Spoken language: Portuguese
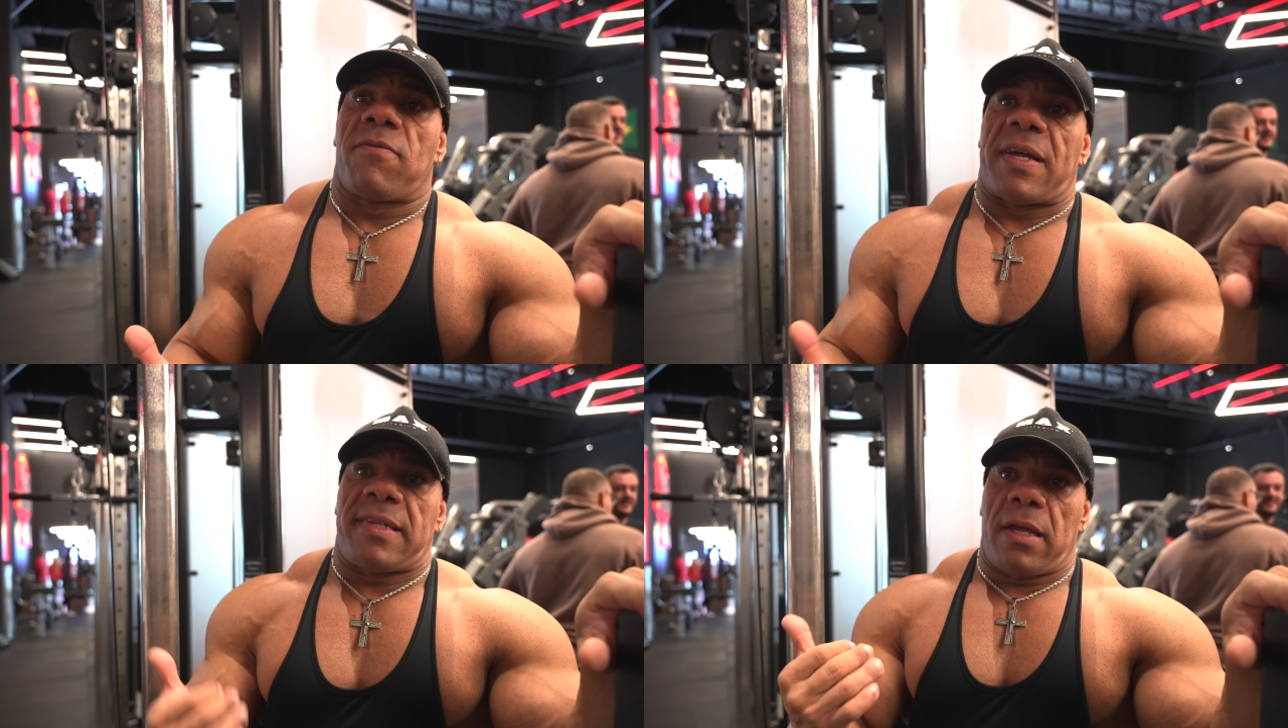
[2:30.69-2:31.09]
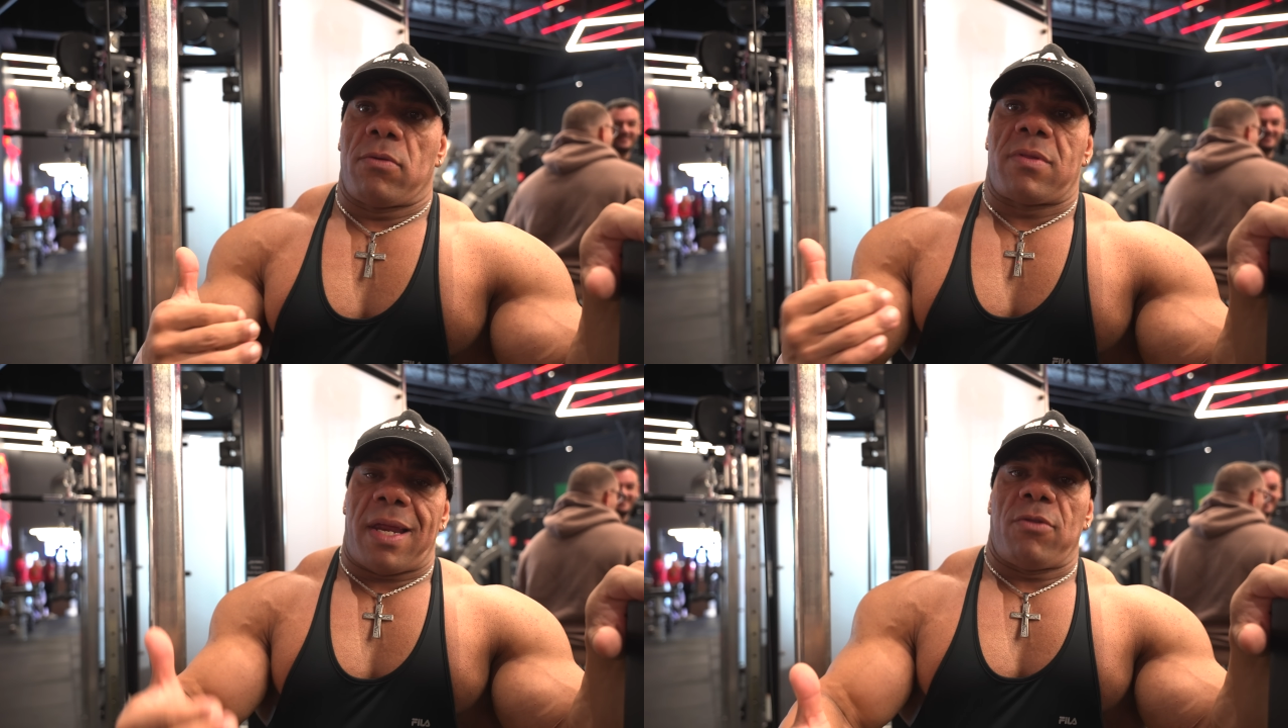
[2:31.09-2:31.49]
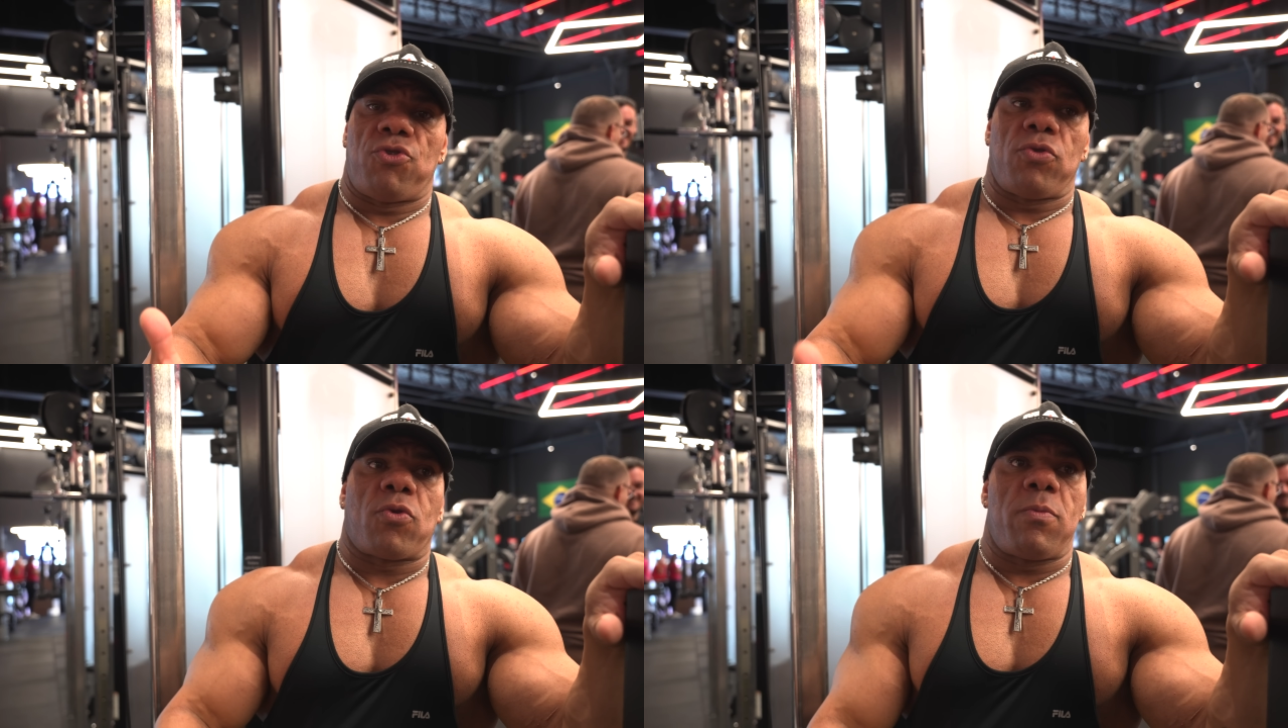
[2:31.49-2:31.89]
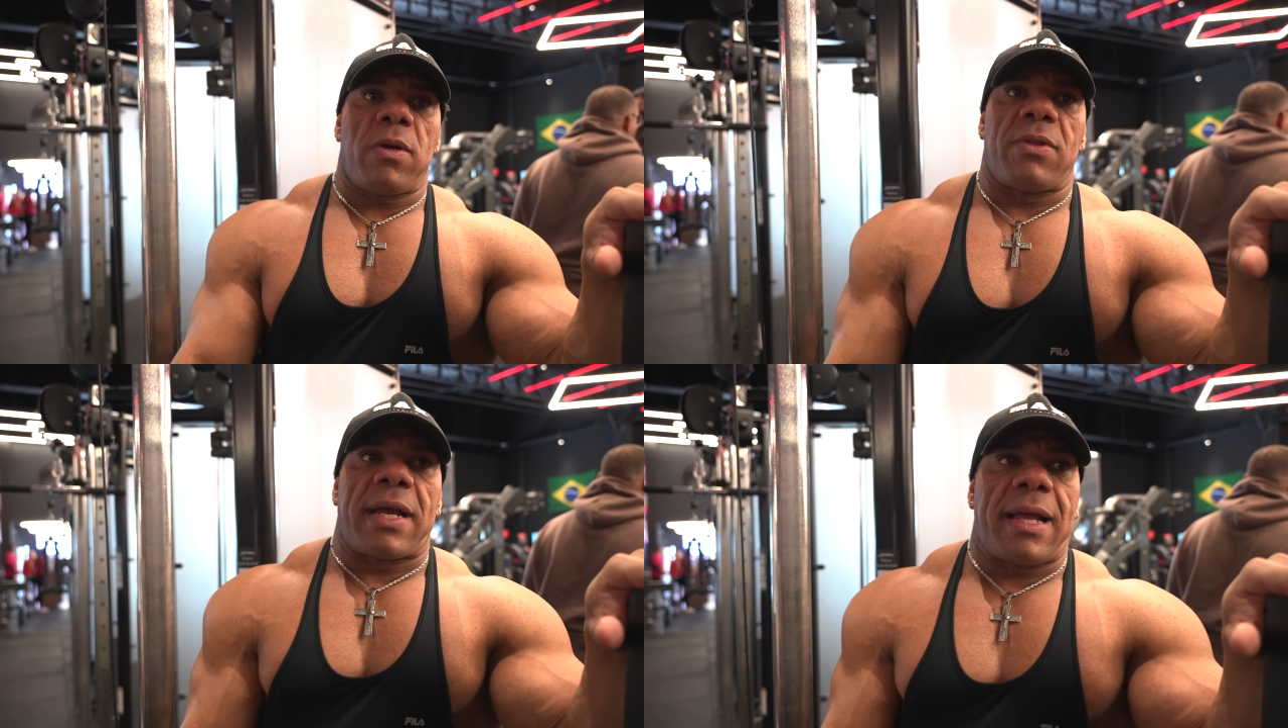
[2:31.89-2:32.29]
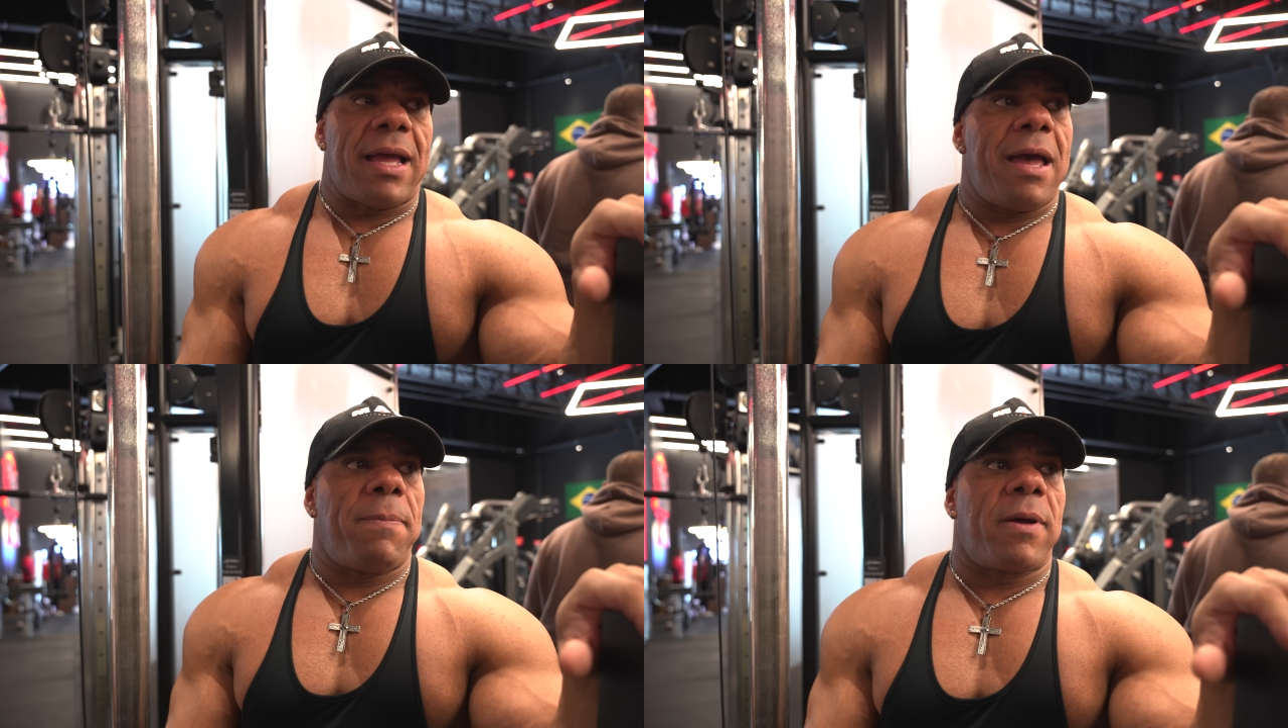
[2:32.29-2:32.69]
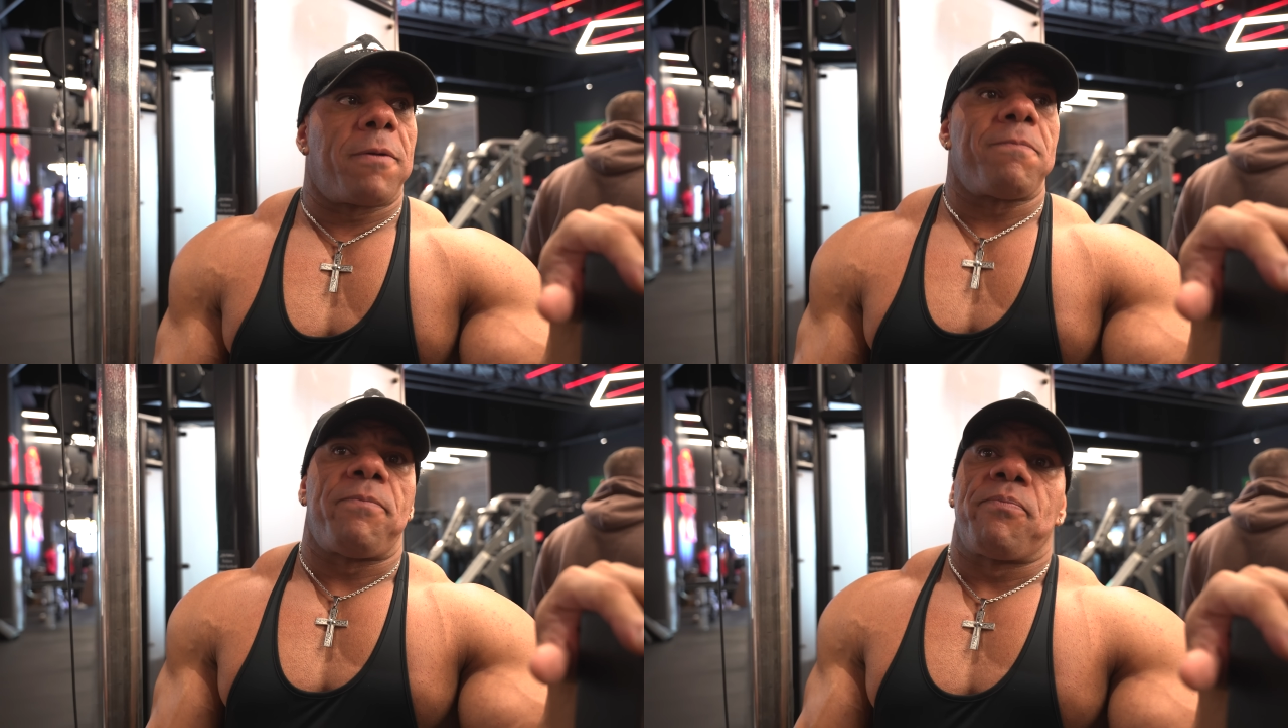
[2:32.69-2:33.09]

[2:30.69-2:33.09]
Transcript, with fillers: fazendo treino junto comigo naquela época,